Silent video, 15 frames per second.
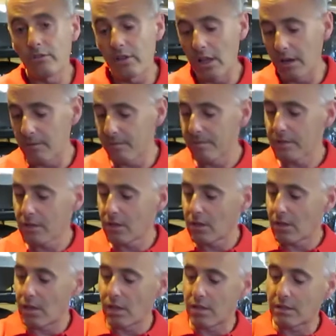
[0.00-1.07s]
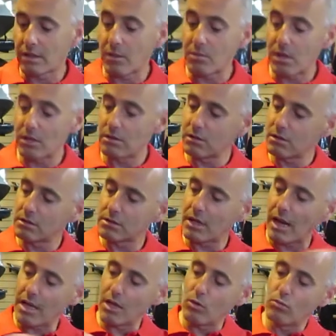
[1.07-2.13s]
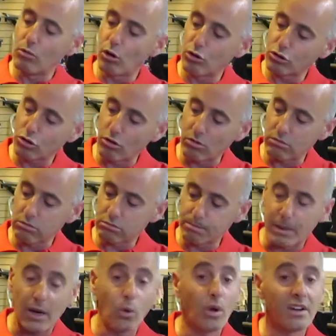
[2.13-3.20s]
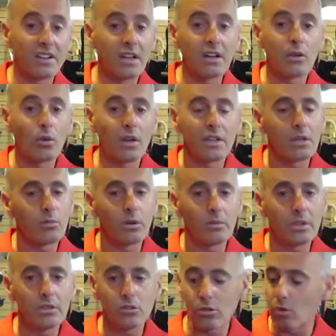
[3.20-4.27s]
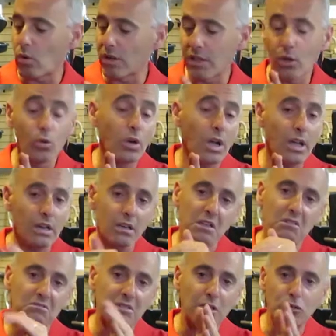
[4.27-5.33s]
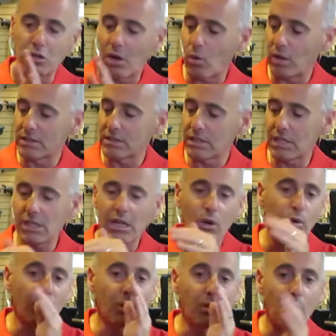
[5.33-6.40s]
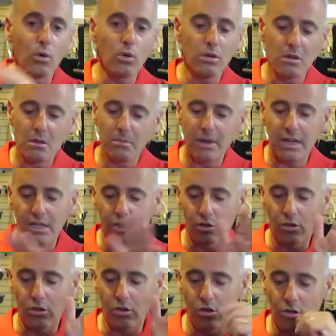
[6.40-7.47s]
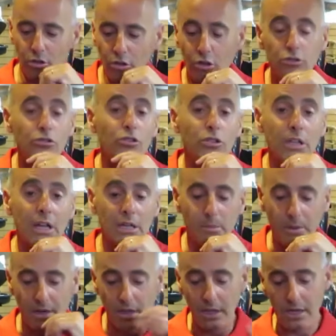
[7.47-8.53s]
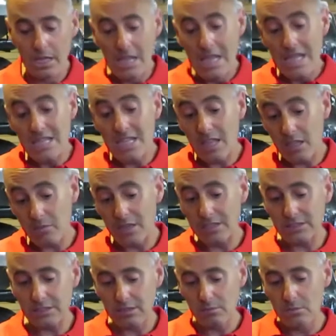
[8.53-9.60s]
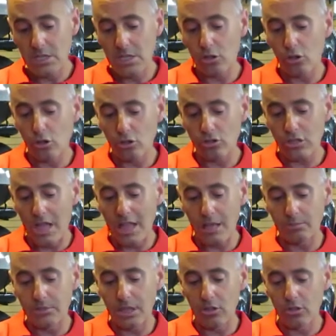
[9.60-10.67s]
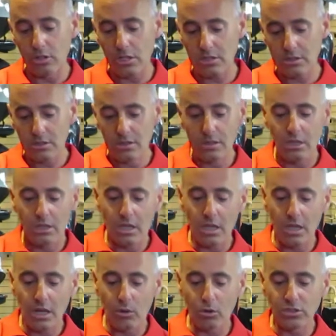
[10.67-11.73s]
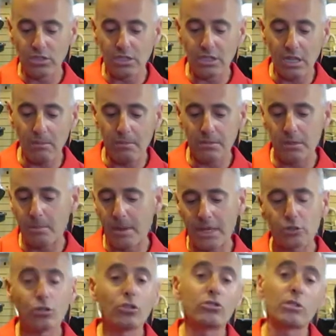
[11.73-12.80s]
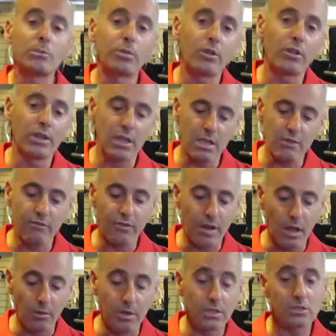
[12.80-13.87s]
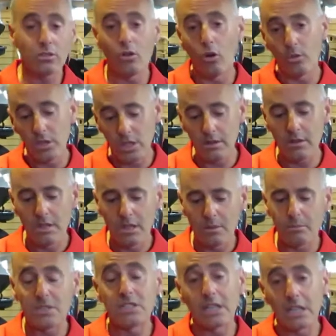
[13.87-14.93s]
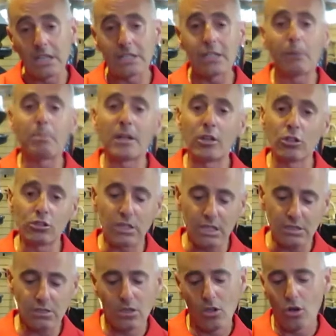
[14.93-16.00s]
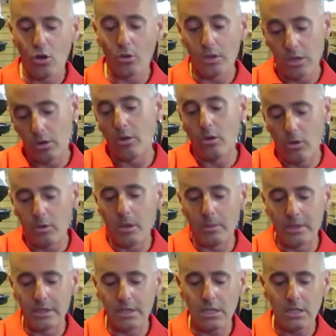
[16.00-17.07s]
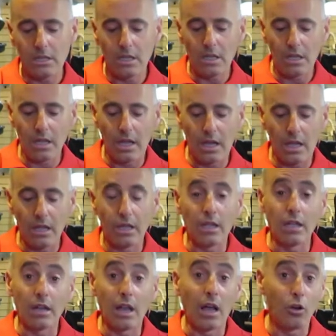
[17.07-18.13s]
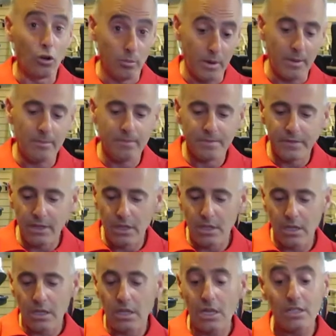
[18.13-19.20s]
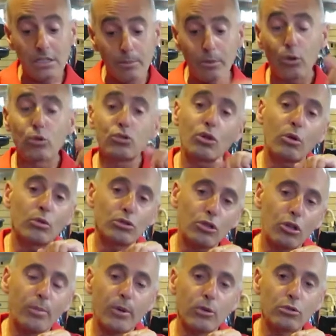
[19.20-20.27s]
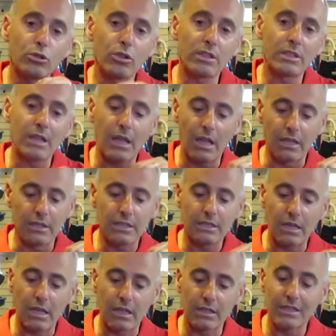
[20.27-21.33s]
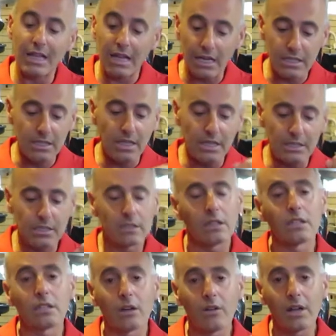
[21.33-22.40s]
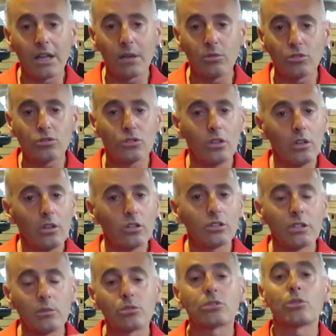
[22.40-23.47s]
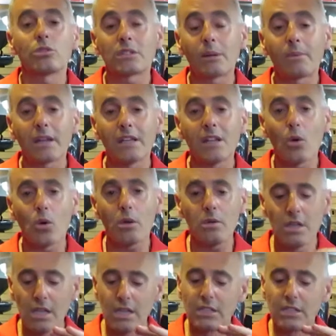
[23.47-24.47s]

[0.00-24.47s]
inflar. Eh, también trae un bolso para guardar en cualquier momento, en cualquier lugar, tanto en la guantera o en el baúl, para que no, no lo no tengan que perder. Y además viene con los adaptadores en la bolsita para todo tipo de inflables, o bien bicicletas, pelotas, o bien obviamente la, eh, la goma. Este producto, como todos los productos de esta, calidad que, trabajamos, lo tenemos en nuestra página web